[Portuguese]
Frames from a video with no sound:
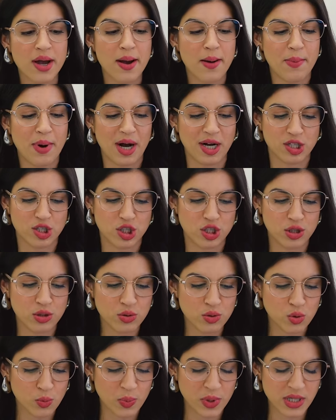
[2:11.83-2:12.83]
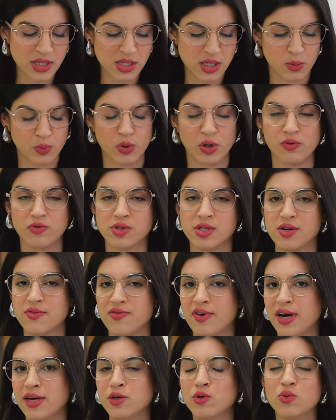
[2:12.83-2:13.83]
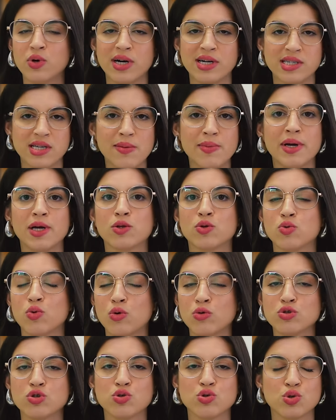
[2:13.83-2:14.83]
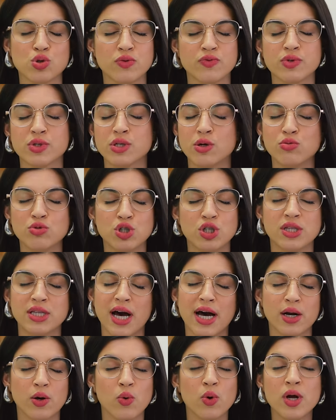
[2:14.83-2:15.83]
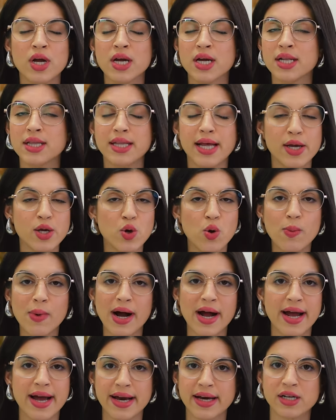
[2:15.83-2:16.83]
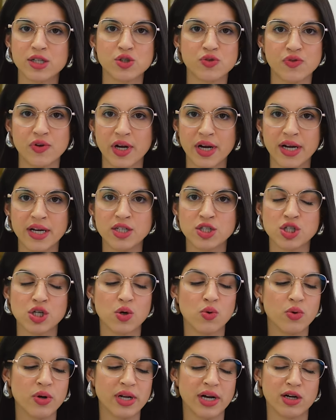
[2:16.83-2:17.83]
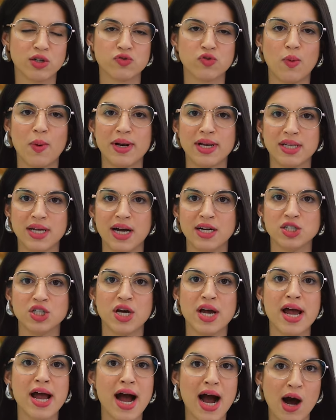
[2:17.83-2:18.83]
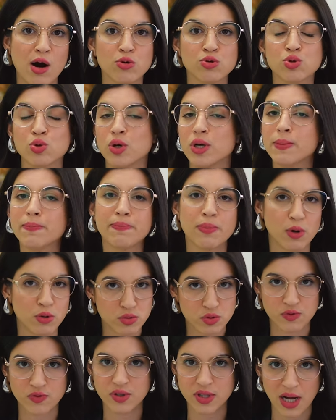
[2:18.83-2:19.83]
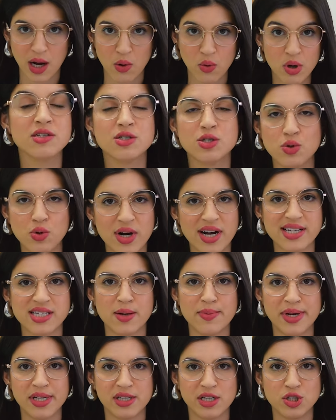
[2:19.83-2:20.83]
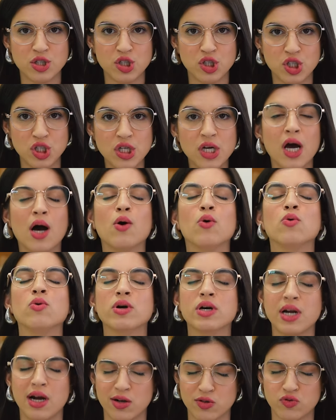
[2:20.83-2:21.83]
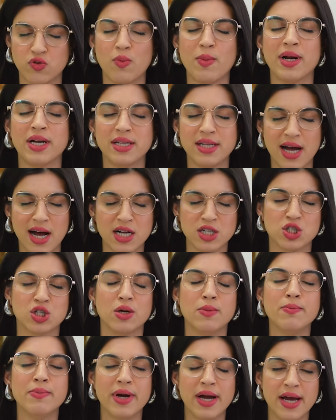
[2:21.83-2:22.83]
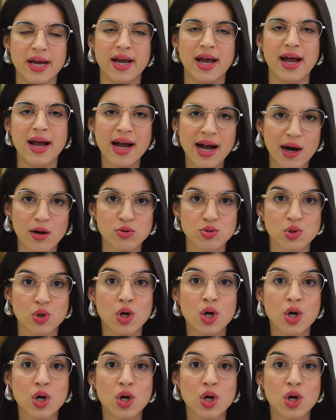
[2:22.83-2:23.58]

partindo do princípio que você vai em um casamento onde os noivos não ditaram nenhuma regra diferente, o grau de formalidade é alto e ponto final. Se o casamento é de dia, o grau de formalidade também é alto.